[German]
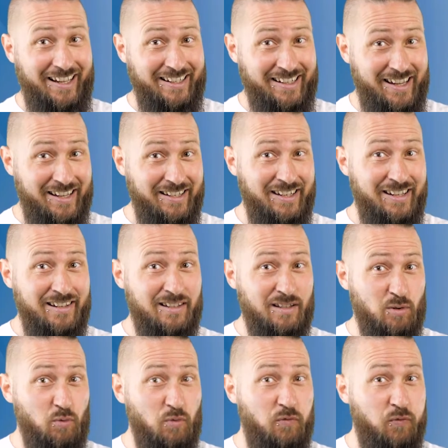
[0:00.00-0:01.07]
dein Handy
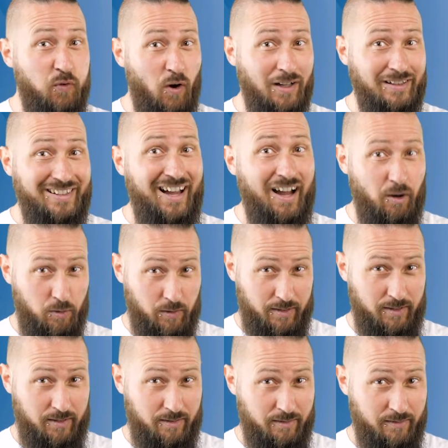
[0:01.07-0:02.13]
sofort aus.